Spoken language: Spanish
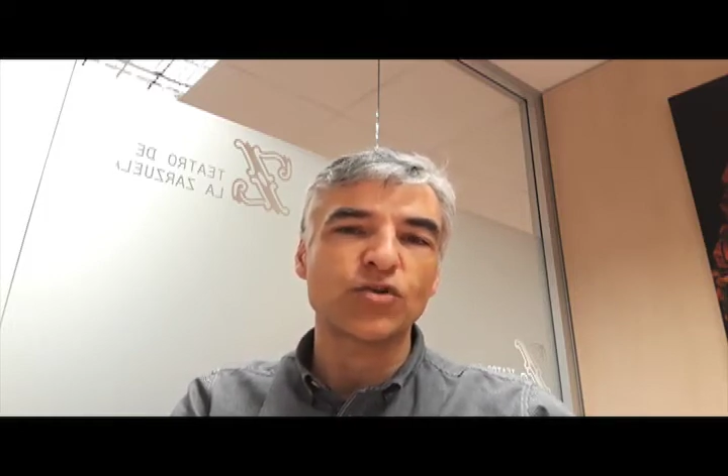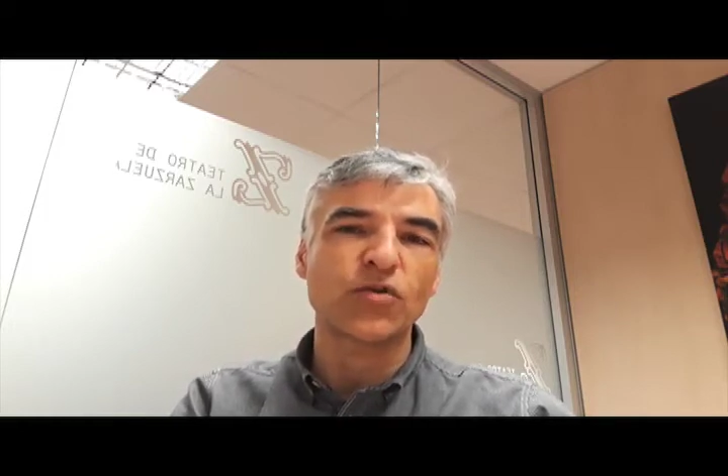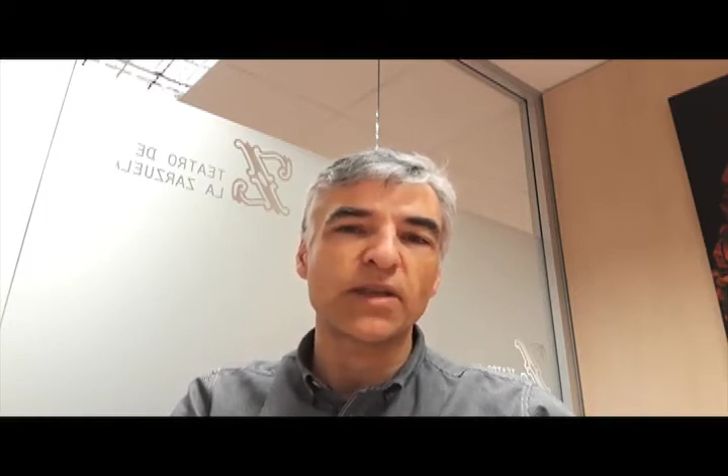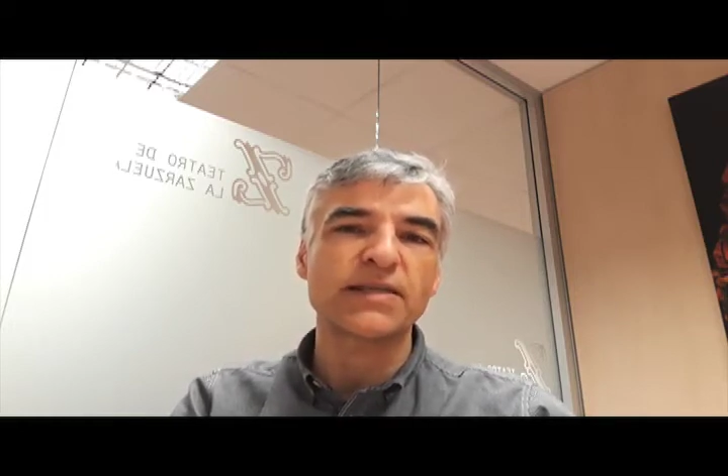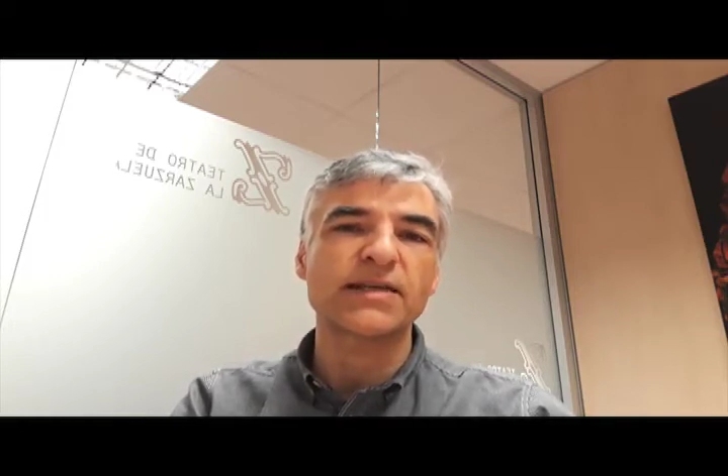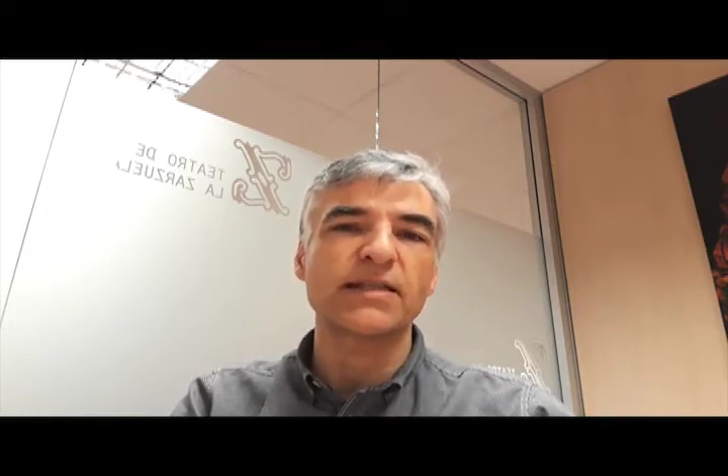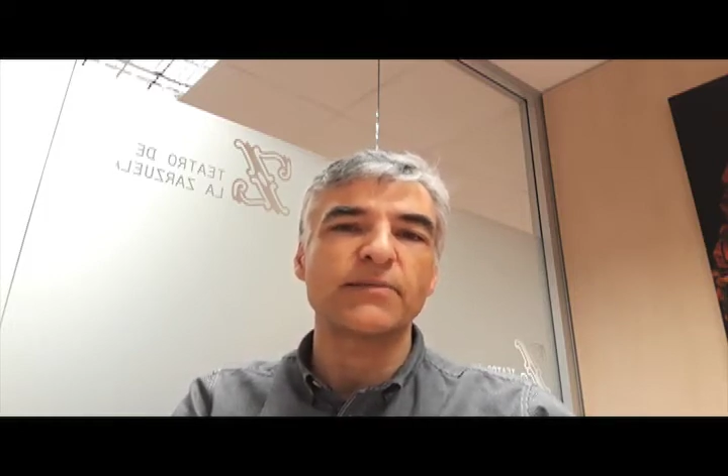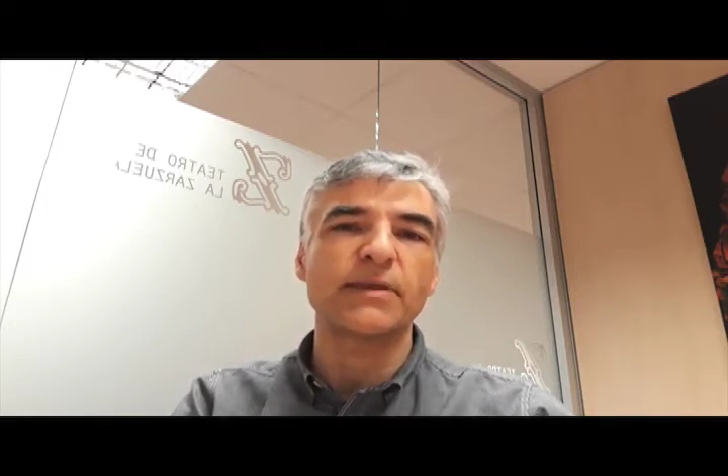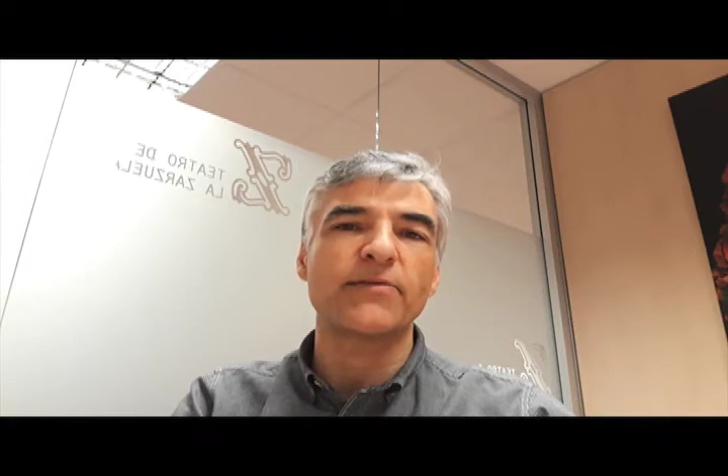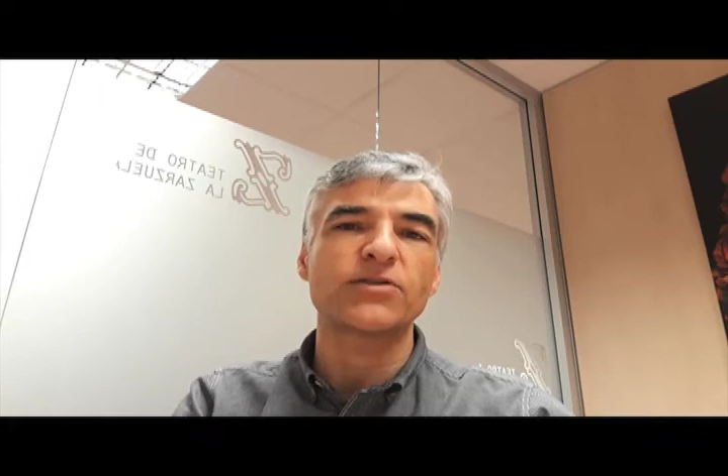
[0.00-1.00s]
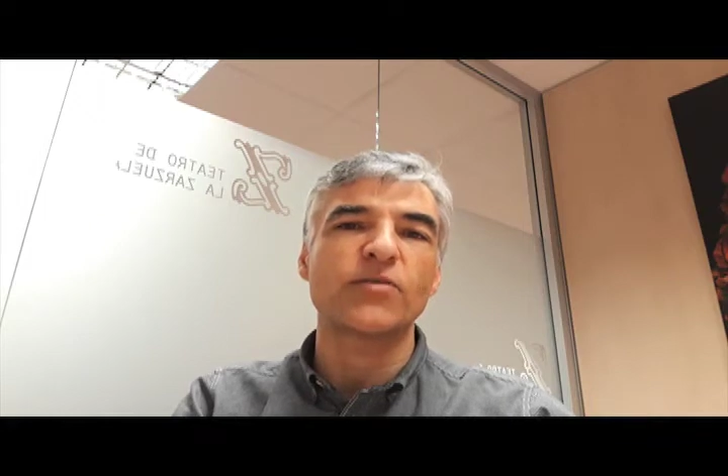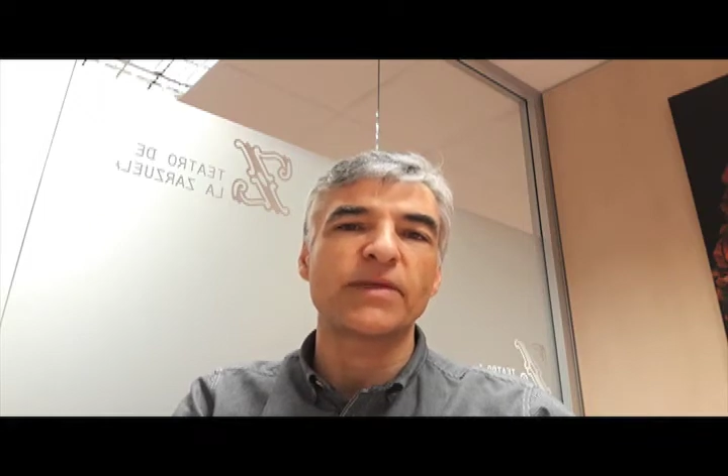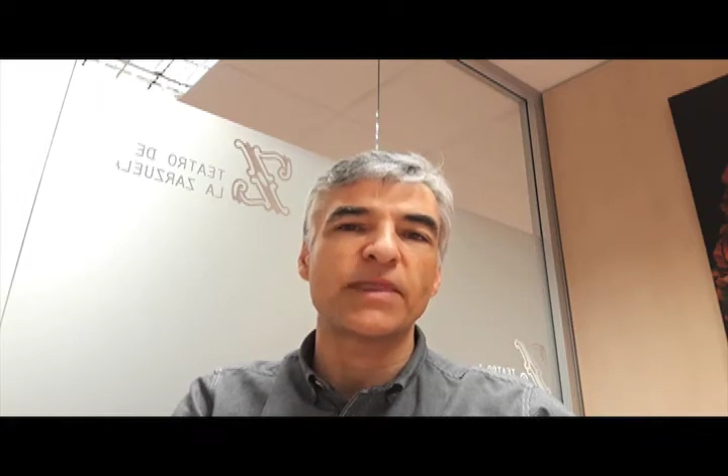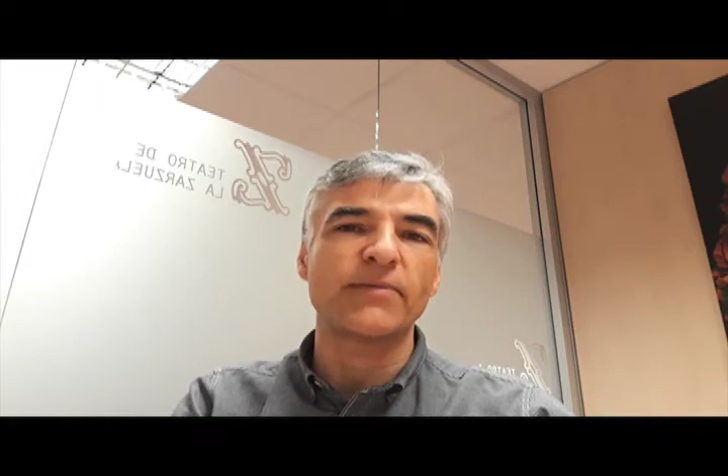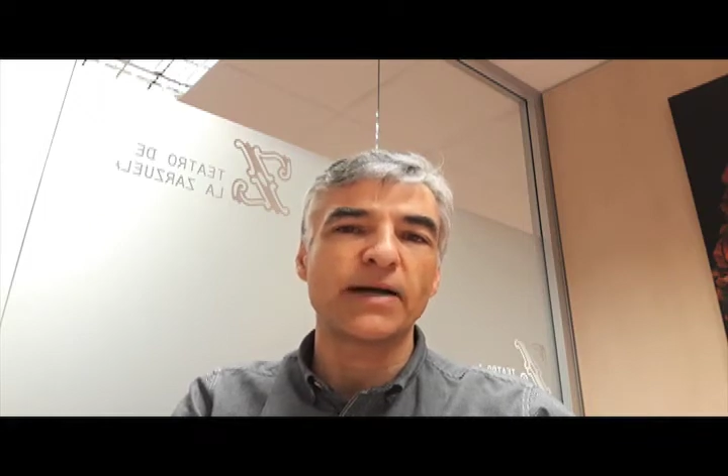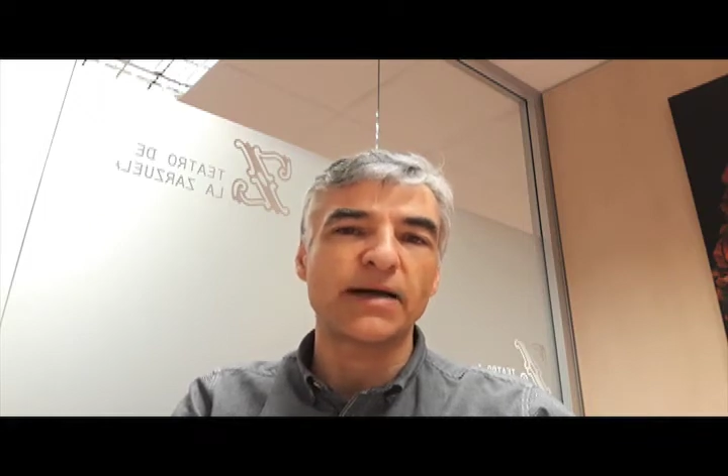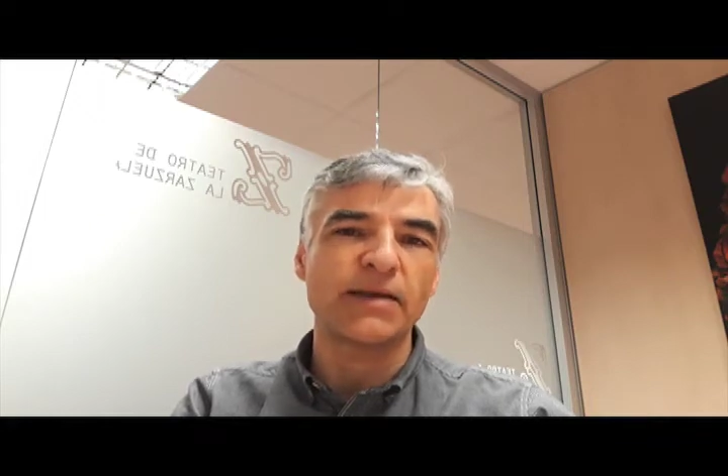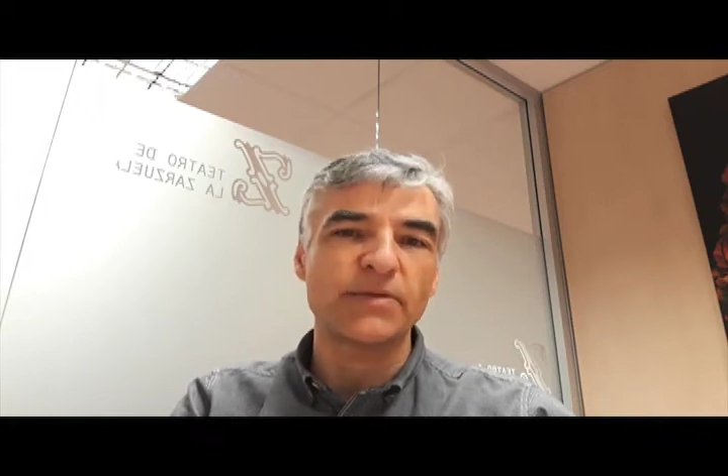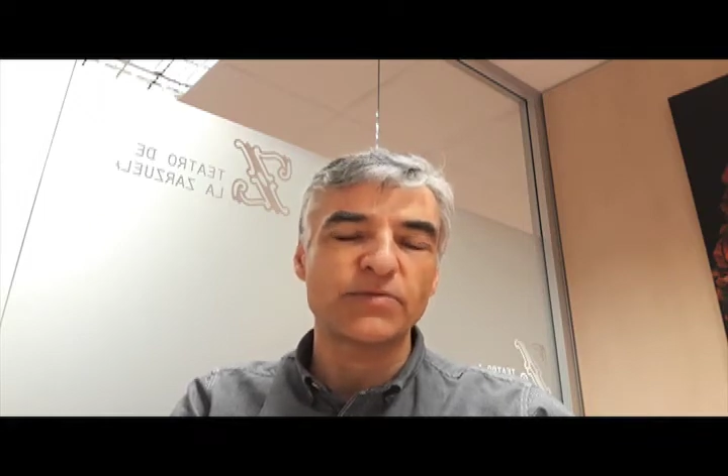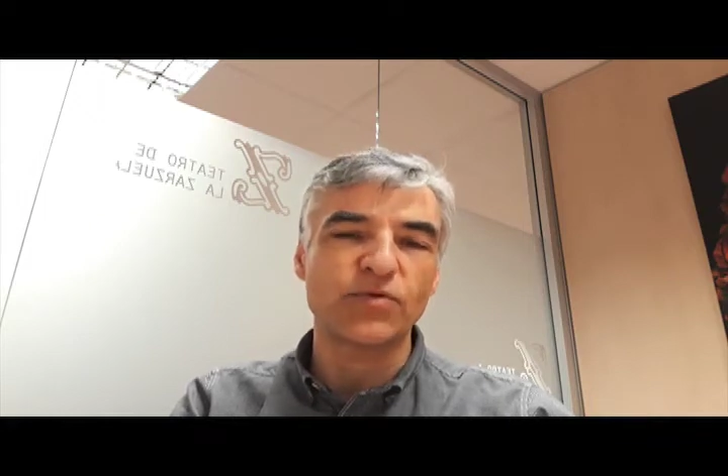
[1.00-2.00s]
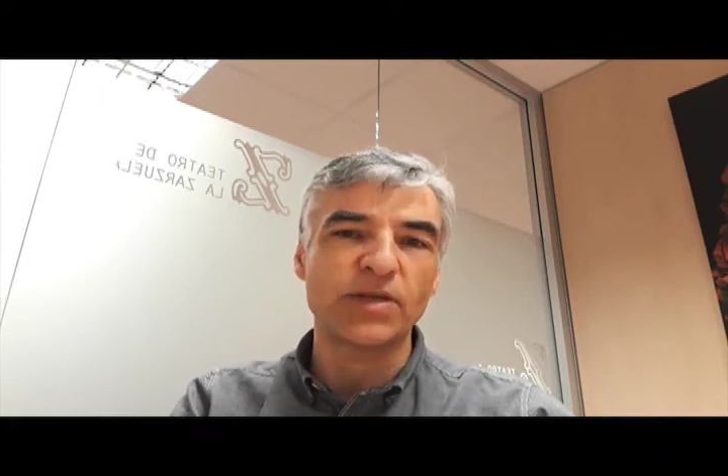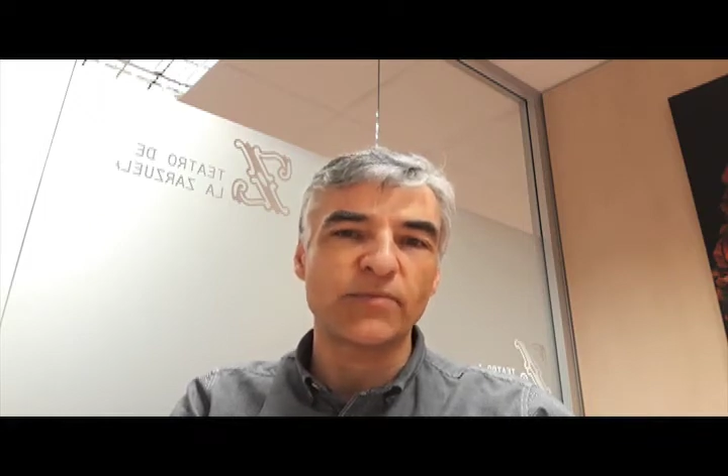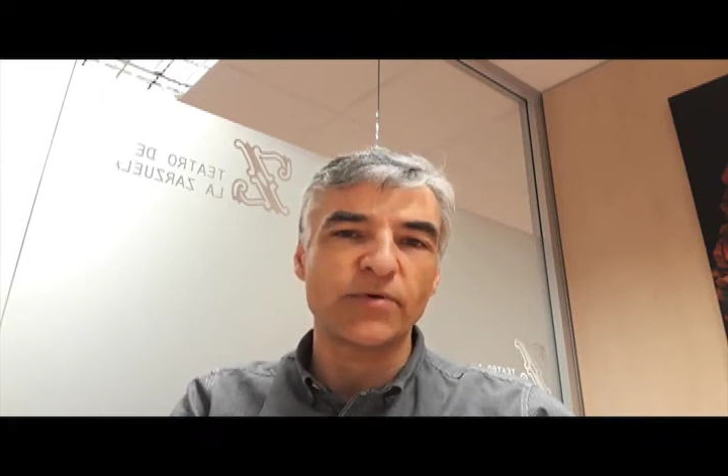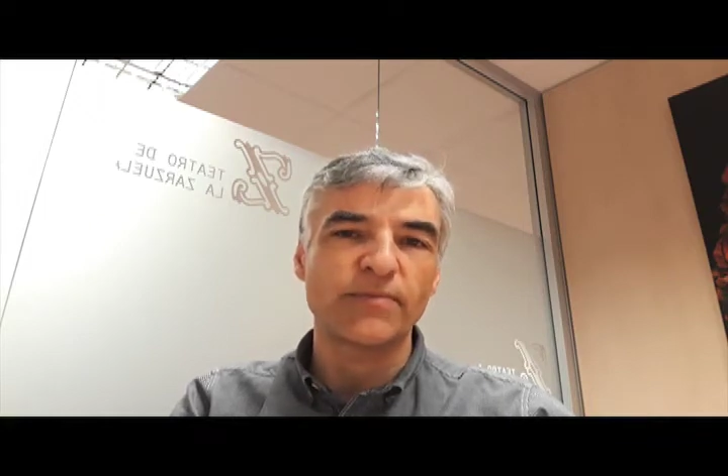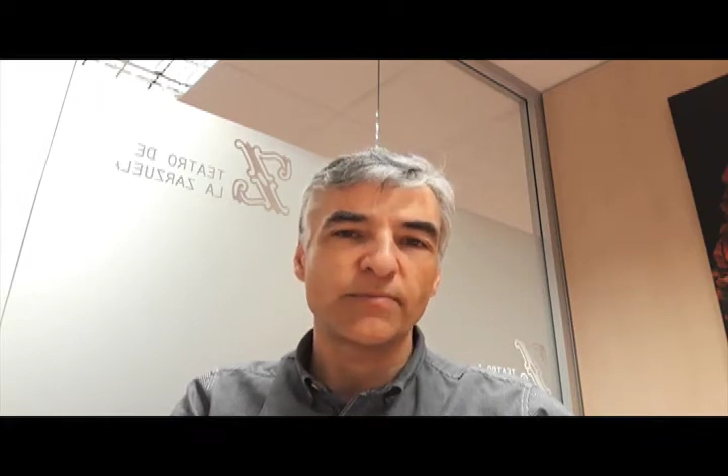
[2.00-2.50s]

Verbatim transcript: todas las actividades comenzaban al mismo tiempo.